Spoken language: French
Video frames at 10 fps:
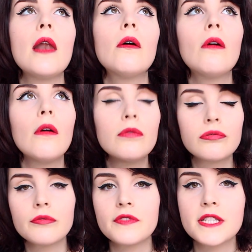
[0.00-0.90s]
alors,
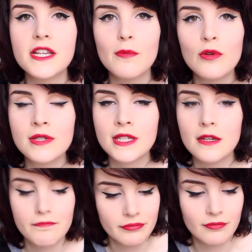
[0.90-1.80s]
physiquement,
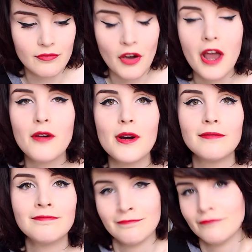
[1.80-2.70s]
c'est... Voilà quoi.
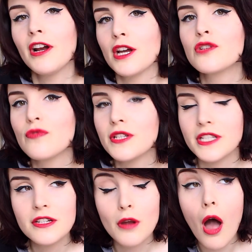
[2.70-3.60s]
Voilà, je vous le dis, je...